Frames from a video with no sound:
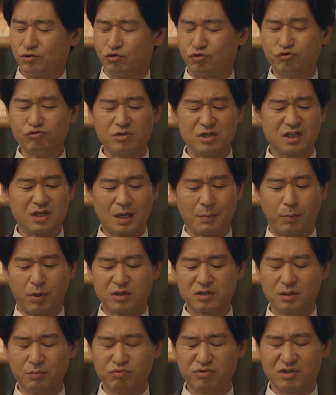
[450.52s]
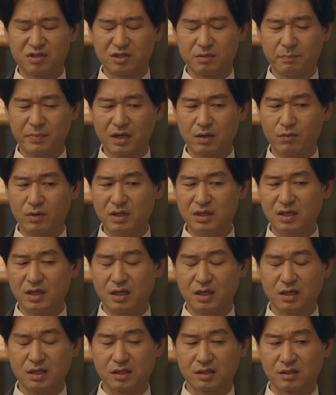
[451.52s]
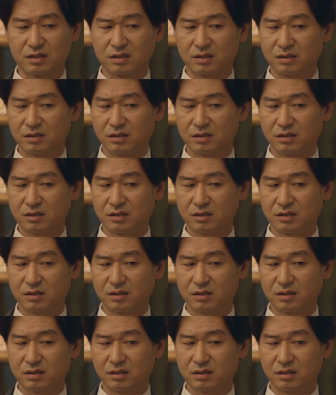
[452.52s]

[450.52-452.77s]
중2가 벌써 무슨 스펙 관리야.